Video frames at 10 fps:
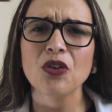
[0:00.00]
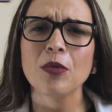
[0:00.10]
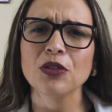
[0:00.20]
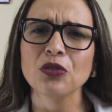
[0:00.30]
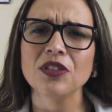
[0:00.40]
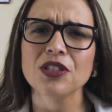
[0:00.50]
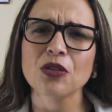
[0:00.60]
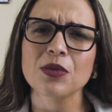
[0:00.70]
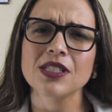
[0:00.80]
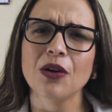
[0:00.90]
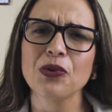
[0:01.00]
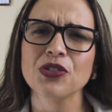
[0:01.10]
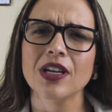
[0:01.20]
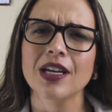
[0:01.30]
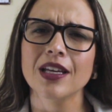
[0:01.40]
alguma dúvida sobre
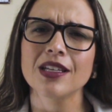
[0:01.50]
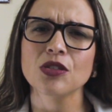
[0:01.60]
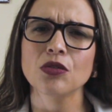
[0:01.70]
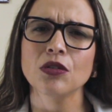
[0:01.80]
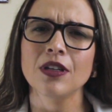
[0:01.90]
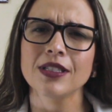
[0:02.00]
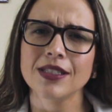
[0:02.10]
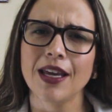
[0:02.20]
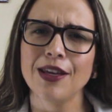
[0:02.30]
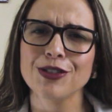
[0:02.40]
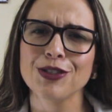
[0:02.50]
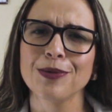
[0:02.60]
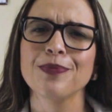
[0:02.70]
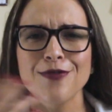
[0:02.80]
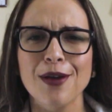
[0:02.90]
saúde da criança ou do
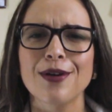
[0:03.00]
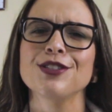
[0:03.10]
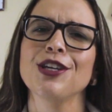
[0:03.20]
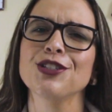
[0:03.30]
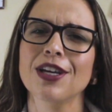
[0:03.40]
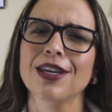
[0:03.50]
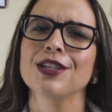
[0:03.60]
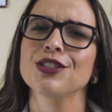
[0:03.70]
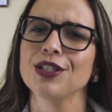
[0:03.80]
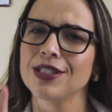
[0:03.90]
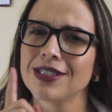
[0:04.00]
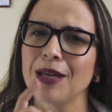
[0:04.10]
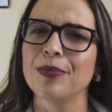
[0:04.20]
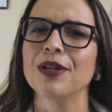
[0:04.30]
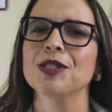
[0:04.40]
adolescente? Vem com a gente que aqui a gente
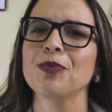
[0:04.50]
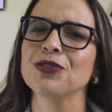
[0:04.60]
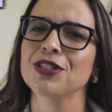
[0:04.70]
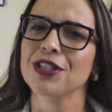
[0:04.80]
sempre responde